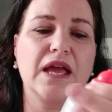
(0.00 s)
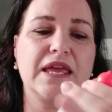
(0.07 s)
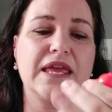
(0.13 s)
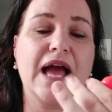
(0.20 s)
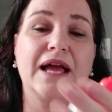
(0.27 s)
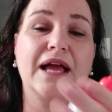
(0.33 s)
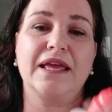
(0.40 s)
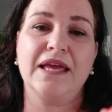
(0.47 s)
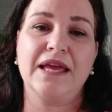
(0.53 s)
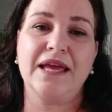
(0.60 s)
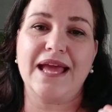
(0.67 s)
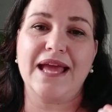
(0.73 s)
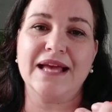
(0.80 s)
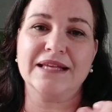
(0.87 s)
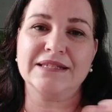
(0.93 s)
E
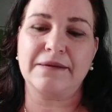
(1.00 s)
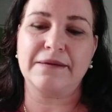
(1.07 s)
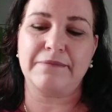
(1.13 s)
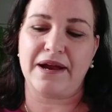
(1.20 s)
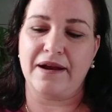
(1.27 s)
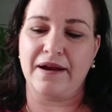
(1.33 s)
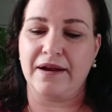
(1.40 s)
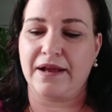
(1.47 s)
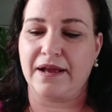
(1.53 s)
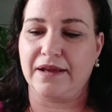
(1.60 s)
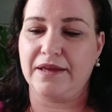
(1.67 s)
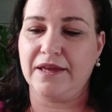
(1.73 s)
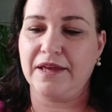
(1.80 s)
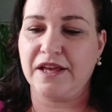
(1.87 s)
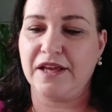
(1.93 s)
aí, essa marca
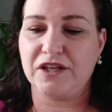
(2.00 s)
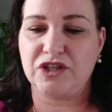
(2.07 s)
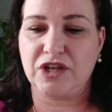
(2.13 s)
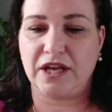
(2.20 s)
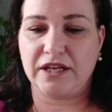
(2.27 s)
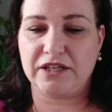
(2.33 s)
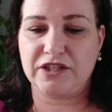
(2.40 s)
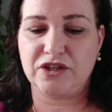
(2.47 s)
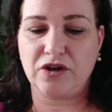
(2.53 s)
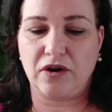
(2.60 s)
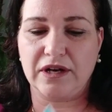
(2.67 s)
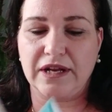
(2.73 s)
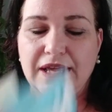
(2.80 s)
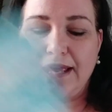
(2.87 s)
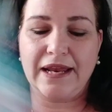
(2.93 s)
aqui, gente,
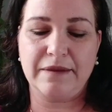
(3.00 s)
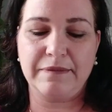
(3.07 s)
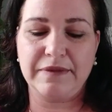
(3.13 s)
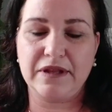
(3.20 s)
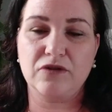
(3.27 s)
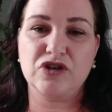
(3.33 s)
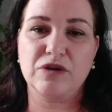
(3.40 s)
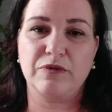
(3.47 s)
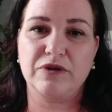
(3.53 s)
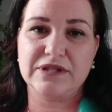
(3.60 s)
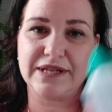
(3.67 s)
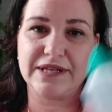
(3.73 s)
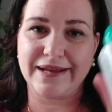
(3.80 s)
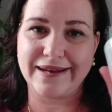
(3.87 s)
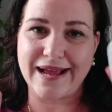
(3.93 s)
olha, ele me deu de
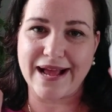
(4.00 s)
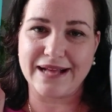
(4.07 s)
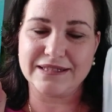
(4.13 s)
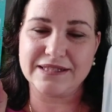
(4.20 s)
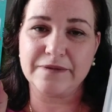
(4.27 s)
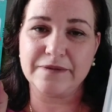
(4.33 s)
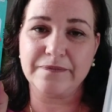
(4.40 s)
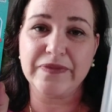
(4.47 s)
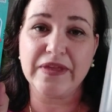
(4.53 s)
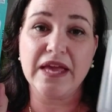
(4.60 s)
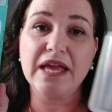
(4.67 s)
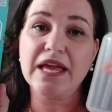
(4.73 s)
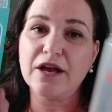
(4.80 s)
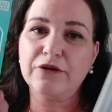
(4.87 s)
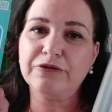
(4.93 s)
amostra grátis.
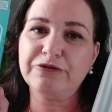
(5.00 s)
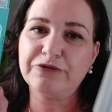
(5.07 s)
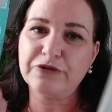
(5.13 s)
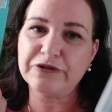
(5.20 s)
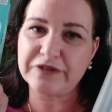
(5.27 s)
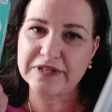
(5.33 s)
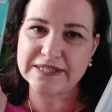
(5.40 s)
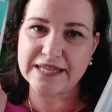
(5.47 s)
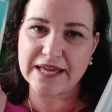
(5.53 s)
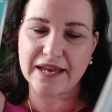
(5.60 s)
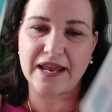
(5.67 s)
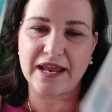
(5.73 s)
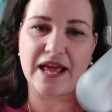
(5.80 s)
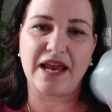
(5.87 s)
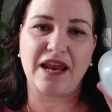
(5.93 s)
Eu fui fazer,
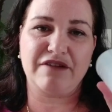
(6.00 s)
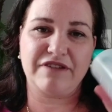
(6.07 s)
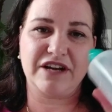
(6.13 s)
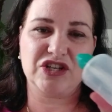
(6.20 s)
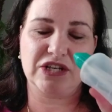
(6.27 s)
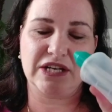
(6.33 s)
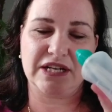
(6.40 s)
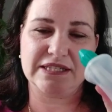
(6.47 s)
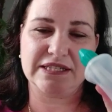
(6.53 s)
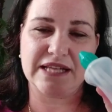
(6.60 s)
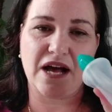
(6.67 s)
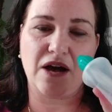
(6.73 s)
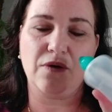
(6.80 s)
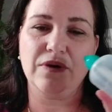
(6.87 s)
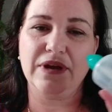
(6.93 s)
né, a lavagem
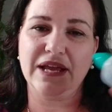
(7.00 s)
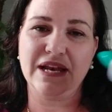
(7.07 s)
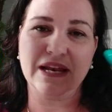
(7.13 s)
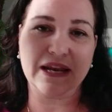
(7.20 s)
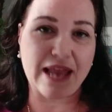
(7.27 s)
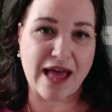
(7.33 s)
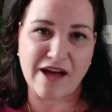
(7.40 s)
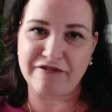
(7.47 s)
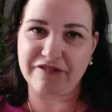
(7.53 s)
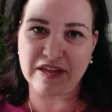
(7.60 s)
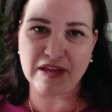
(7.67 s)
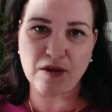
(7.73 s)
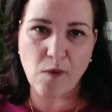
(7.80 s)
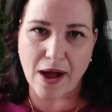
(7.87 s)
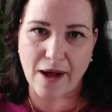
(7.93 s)
nasal, ele lava
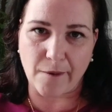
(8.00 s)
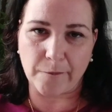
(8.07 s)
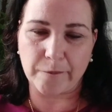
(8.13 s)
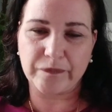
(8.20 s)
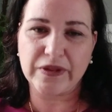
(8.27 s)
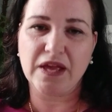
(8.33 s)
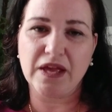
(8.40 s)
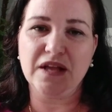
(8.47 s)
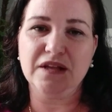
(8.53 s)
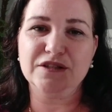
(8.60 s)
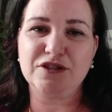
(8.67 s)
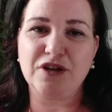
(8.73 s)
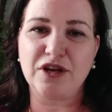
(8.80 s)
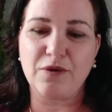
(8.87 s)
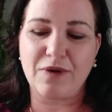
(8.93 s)
igual.
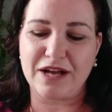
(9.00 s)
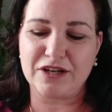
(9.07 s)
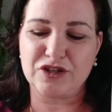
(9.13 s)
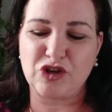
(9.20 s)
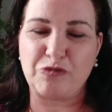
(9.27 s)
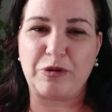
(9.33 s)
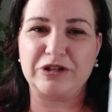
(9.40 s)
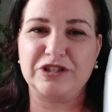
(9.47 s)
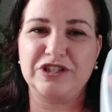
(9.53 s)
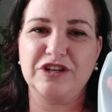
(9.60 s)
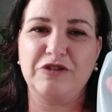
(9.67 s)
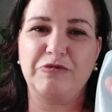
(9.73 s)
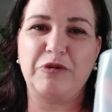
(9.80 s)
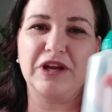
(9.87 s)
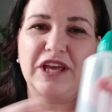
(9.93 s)
Só que eu acho que o
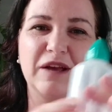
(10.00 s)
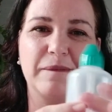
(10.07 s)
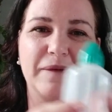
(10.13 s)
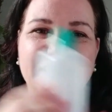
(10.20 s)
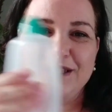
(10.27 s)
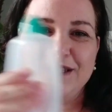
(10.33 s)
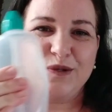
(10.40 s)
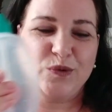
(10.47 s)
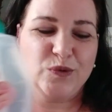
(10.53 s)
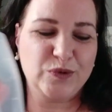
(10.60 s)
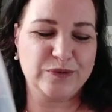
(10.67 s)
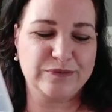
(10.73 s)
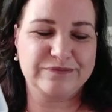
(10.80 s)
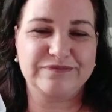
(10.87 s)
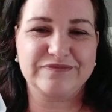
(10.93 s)
potinho é um pouquinho mais
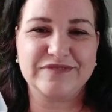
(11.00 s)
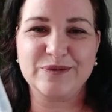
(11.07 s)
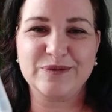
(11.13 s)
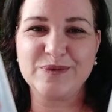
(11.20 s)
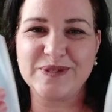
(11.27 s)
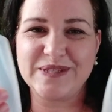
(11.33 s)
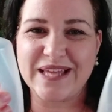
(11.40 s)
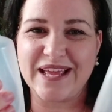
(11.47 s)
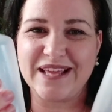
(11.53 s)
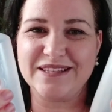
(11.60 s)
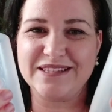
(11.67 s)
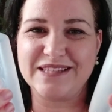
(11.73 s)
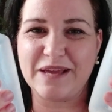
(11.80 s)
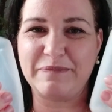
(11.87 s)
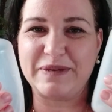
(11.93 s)
duro. Não sei
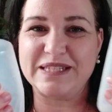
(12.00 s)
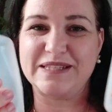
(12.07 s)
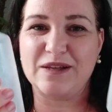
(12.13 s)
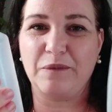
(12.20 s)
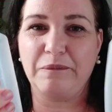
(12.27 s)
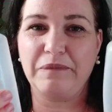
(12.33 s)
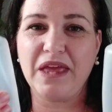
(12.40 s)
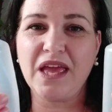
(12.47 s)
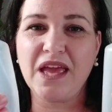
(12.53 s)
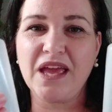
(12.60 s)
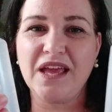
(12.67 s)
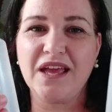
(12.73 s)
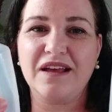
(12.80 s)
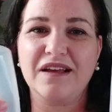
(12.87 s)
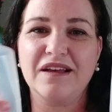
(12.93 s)
se é impressão
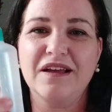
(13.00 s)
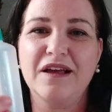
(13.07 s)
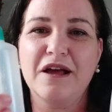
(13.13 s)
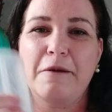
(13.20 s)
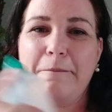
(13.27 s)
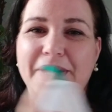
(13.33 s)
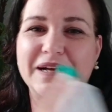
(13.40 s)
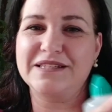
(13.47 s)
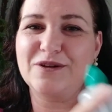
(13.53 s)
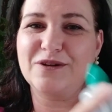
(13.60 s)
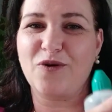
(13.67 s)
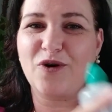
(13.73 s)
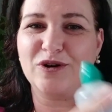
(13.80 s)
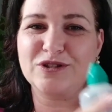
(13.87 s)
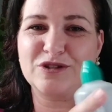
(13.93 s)
minha, mas eu
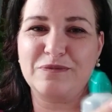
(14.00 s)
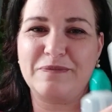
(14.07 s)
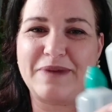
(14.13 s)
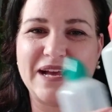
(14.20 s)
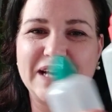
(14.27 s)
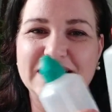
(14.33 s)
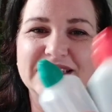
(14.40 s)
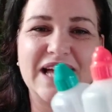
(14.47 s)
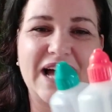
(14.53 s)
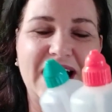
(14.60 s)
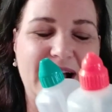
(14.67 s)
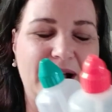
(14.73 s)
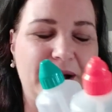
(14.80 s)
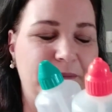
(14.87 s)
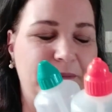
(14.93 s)
gosto mais
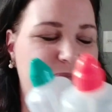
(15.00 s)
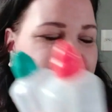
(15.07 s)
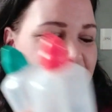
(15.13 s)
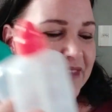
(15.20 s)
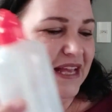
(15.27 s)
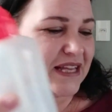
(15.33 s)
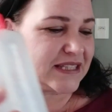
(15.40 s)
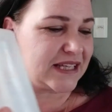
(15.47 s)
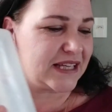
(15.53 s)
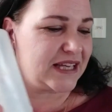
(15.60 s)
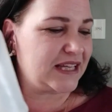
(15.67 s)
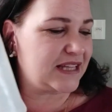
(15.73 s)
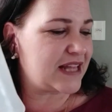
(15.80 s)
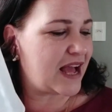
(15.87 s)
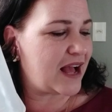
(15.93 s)
da dessa
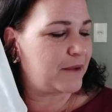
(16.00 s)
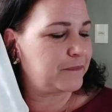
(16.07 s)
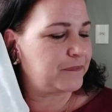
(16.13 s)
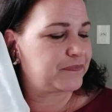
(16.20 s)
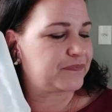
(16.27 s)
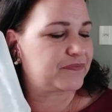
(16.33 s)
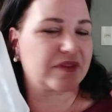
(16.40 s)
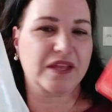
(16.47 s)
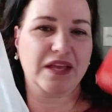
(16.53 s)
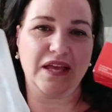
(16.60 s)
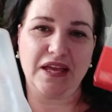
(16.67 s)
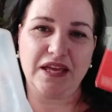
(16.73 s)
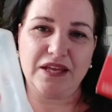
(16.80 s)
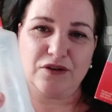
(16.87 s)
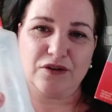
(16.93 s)
aqui da
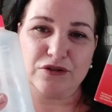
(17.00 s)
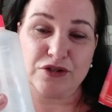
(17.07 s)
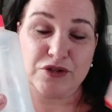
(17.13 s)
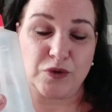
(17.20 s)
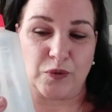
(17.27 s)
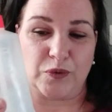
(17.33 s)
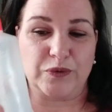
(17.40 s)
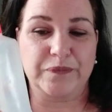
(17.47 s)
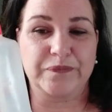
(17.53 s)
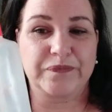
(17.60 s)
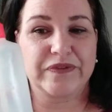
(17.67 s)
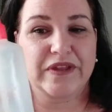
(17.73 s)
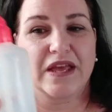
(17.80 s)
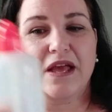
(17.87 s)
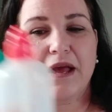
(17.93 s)
Rinossoro
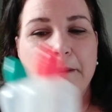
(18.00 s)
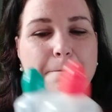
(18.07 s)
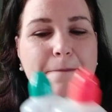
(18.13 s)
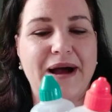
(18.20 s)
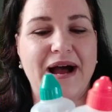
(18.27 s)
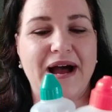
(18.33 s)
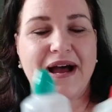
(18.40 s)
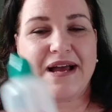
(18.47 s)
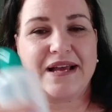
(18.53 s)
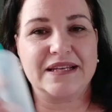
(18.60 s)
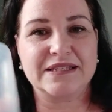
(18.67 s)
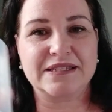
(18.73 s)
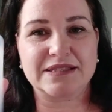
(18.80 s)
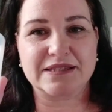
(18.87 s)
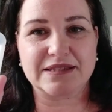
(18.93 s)

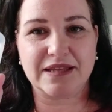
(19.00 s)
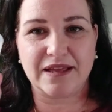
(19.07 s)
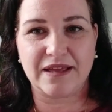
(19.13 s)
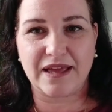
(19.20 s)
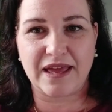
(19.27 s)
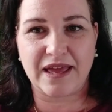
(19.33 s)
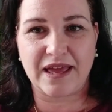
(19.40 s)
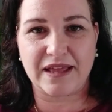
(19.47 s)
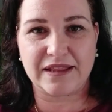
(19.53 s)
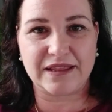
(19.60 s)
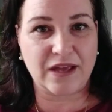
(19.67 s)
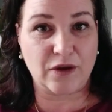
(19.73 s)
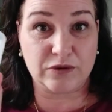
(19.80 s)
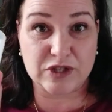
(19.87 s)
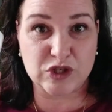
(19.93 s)
mas é,
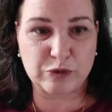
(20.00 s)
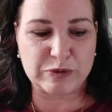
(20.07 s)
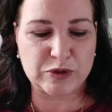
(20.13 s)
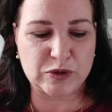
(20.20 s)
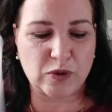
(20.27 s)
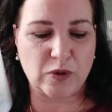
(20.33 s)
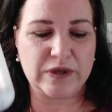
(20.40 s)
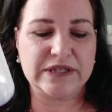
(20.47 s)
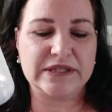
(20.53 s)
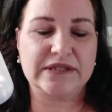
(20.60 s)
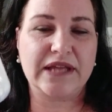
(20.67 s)
tem outras opções,